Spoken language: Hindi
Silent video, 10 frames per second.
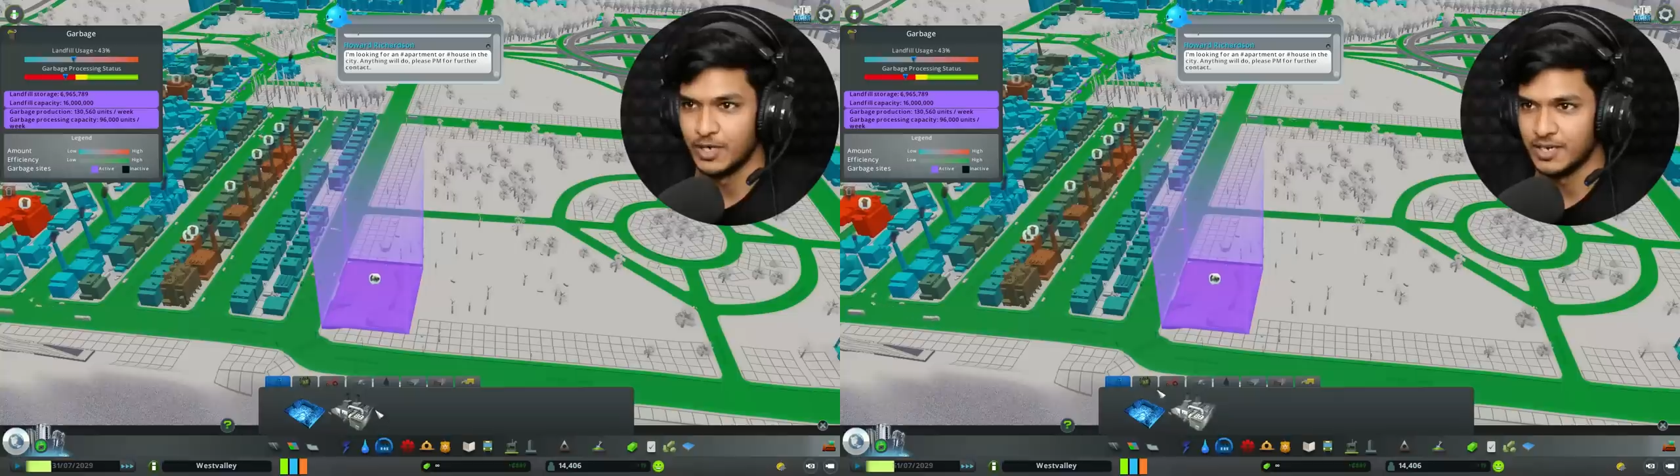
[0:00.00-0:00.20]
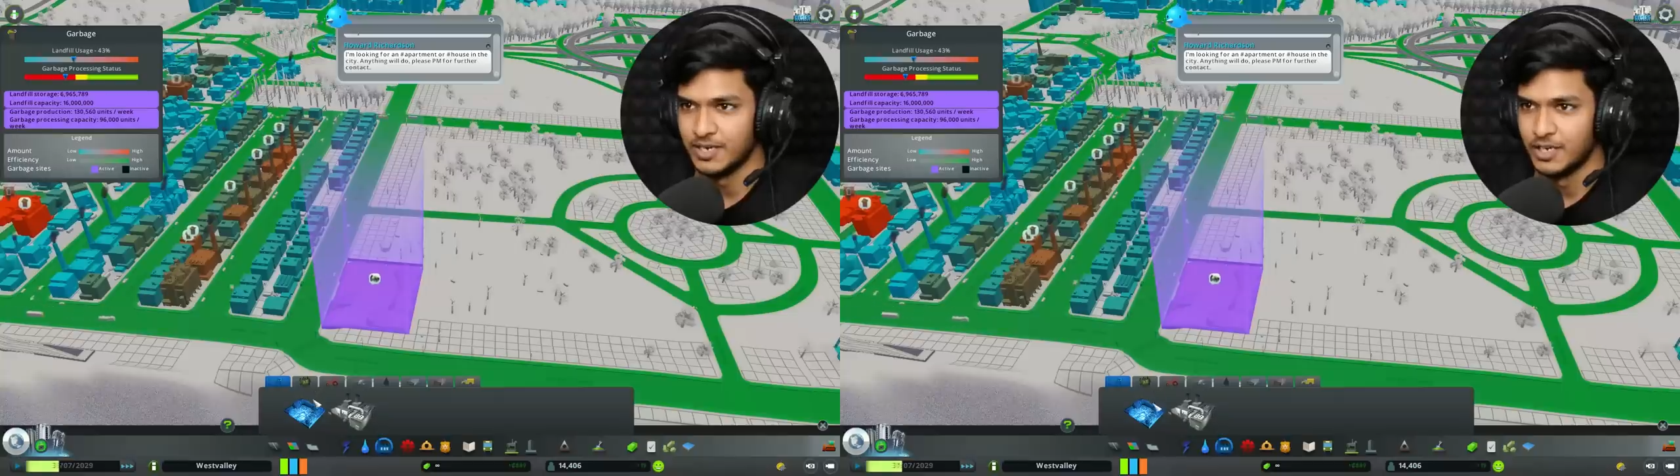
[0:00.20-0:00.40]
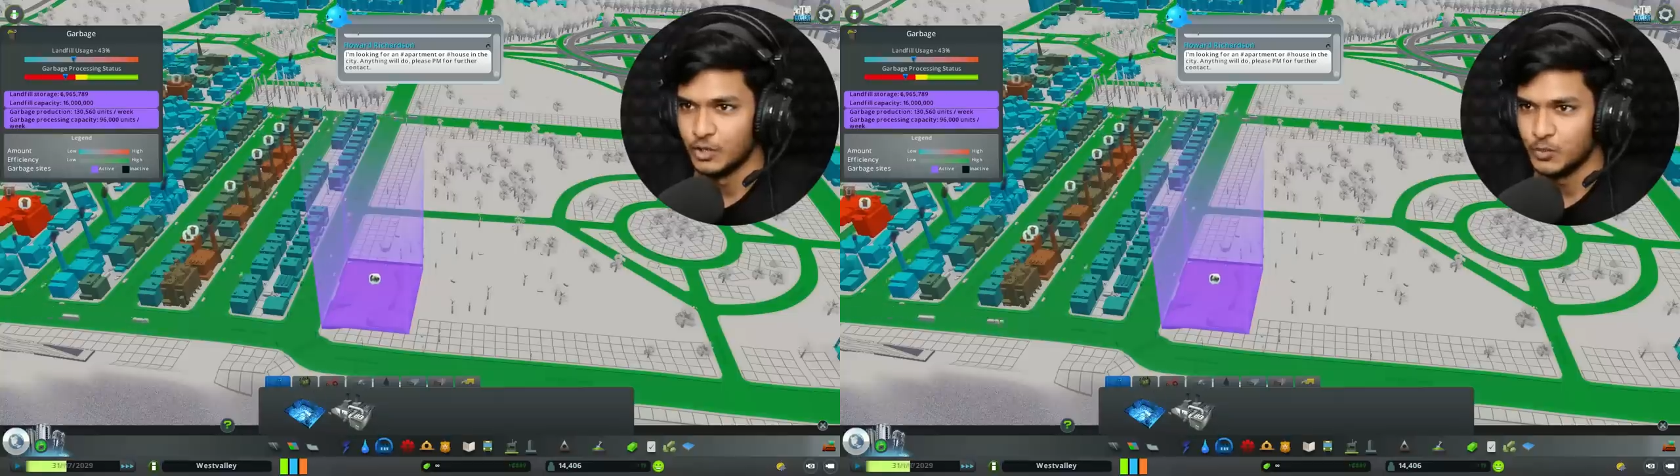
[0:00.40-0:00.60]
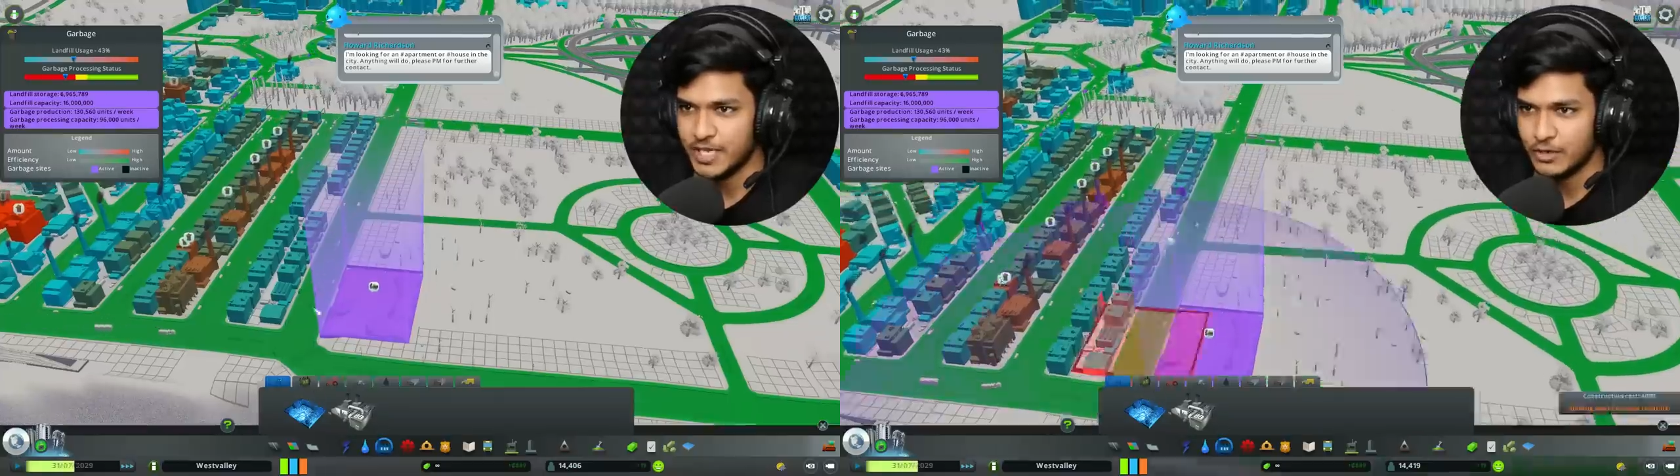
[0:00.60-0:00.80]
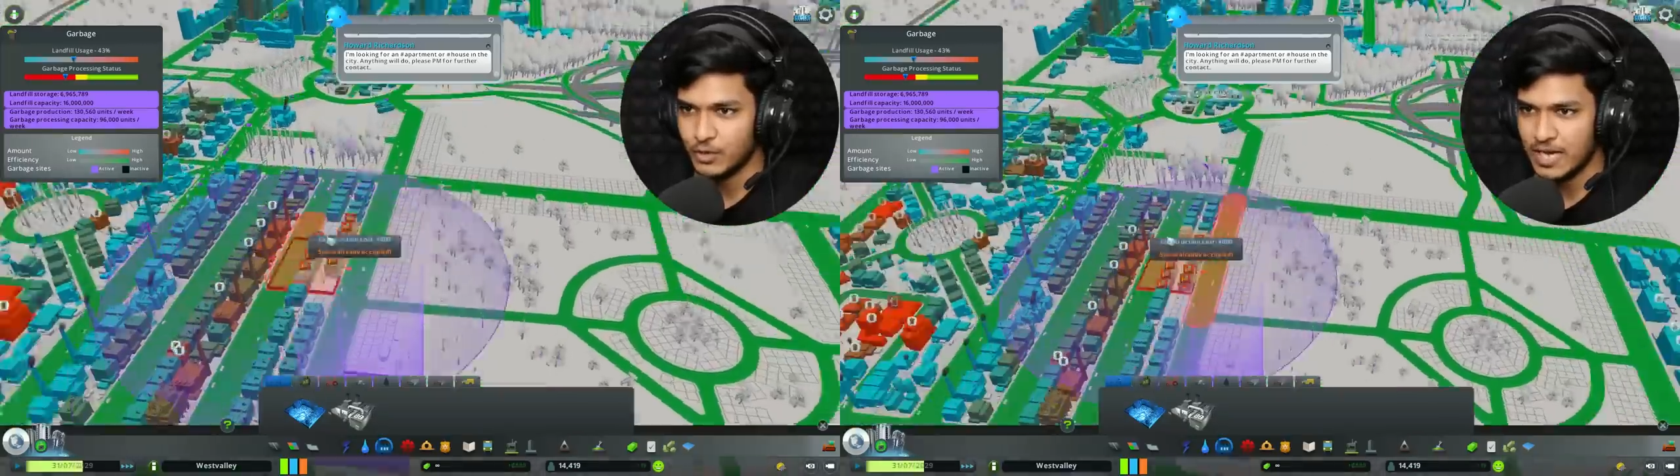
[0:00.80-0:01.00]
हुआ था तो
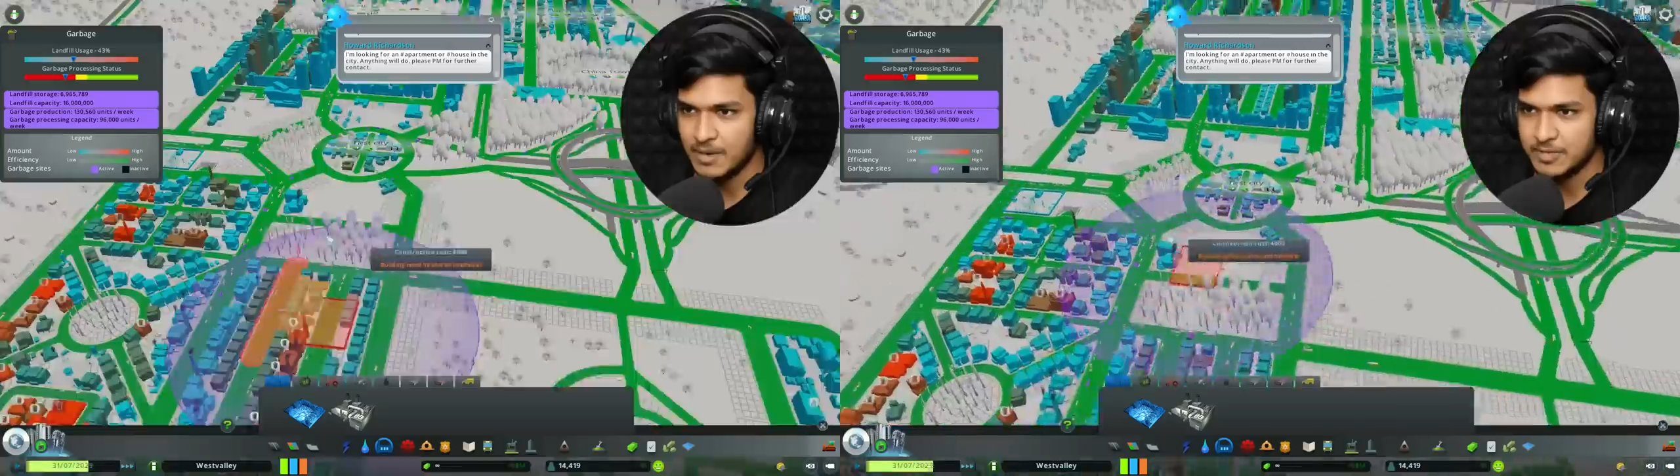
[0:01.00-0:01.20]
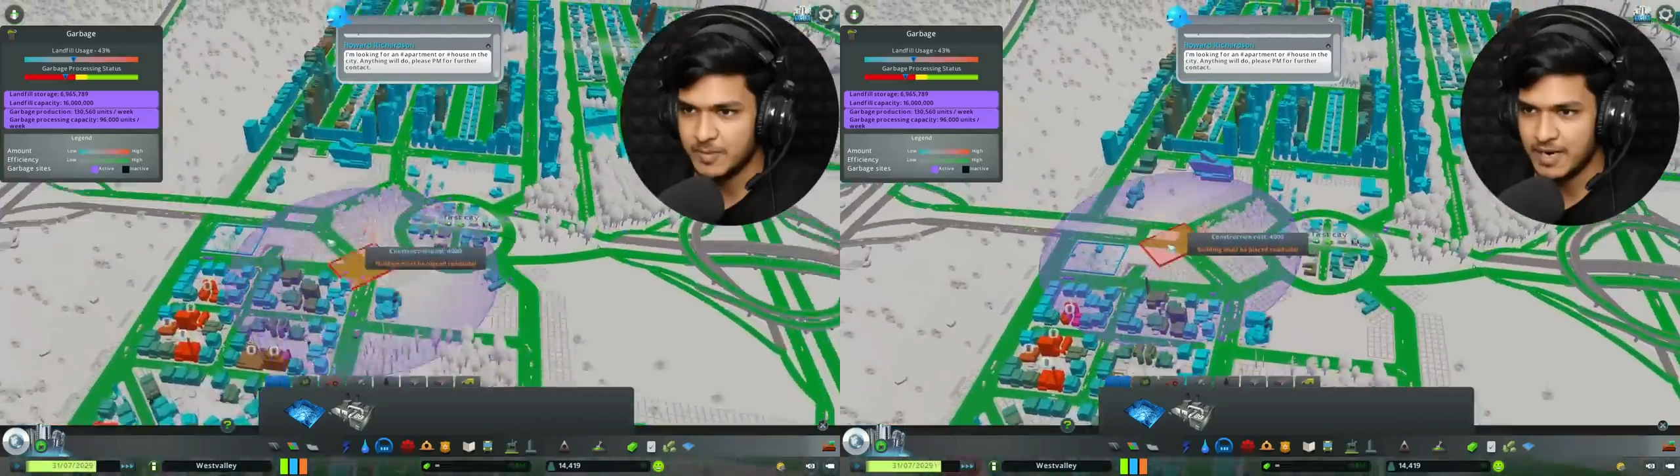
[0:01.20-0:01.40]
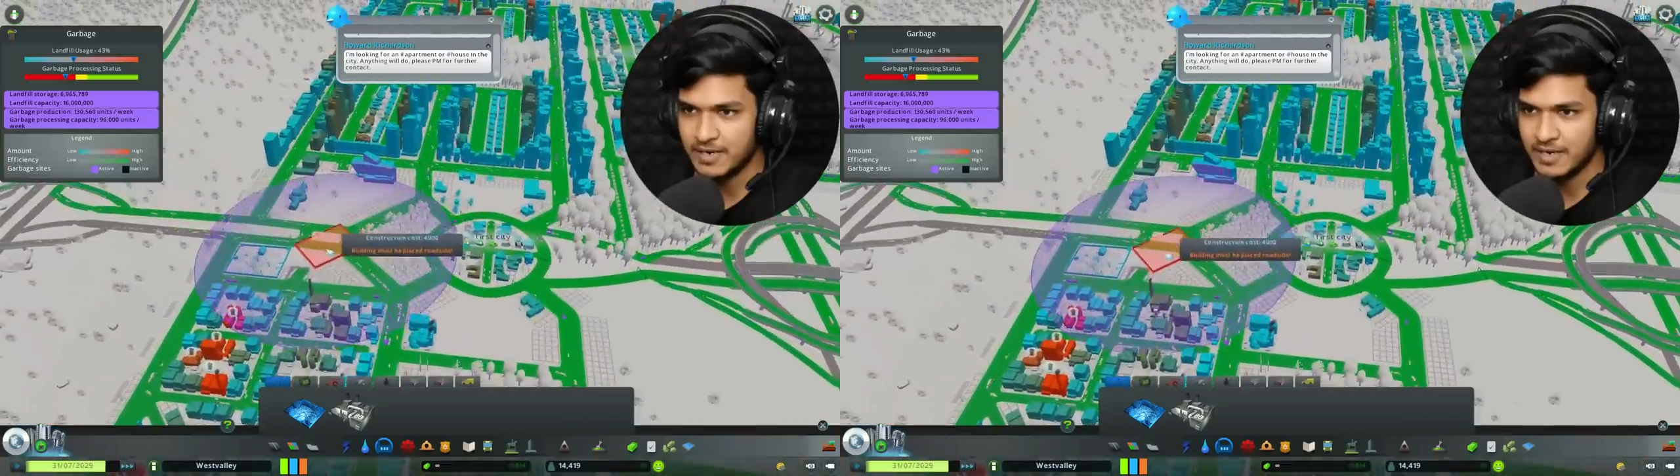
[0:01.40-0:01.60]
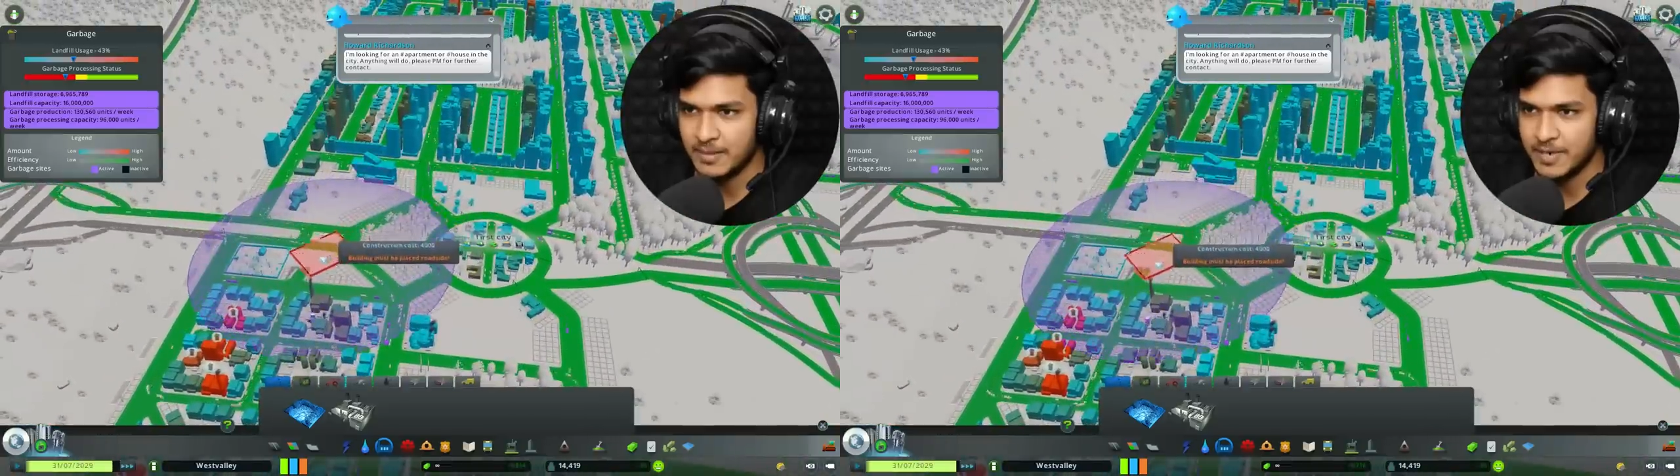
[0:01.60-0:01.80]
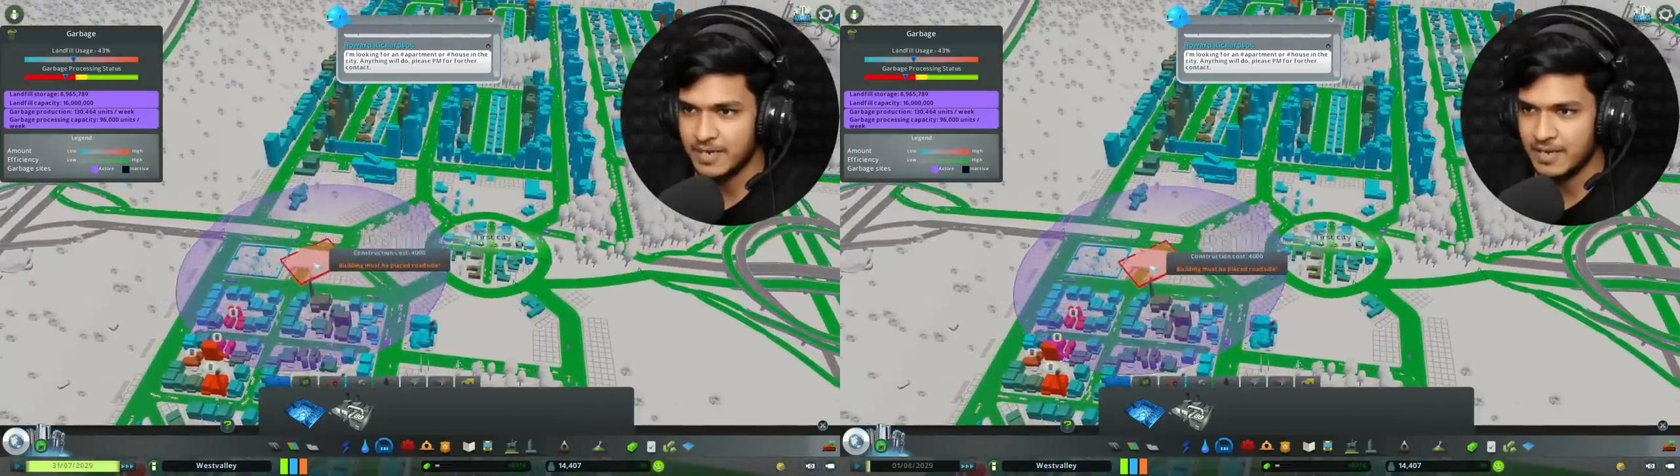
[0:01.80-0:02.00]
मुझे एक और गार्बेज प्लांट
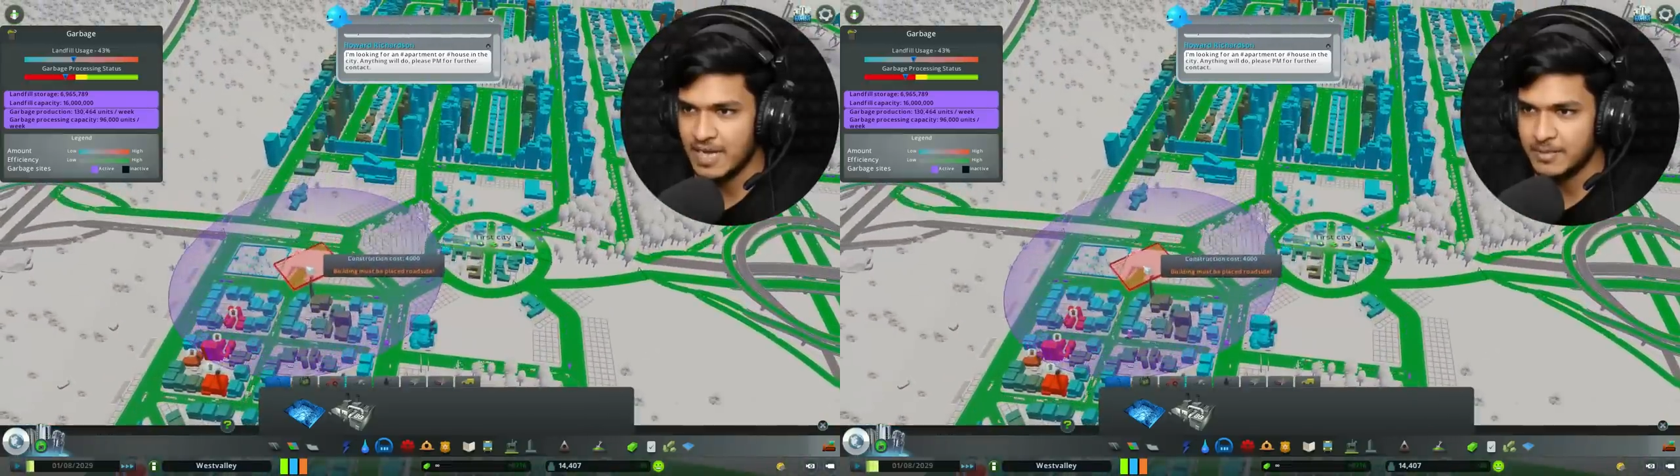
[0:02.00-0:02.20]
लगाना पड़ेगा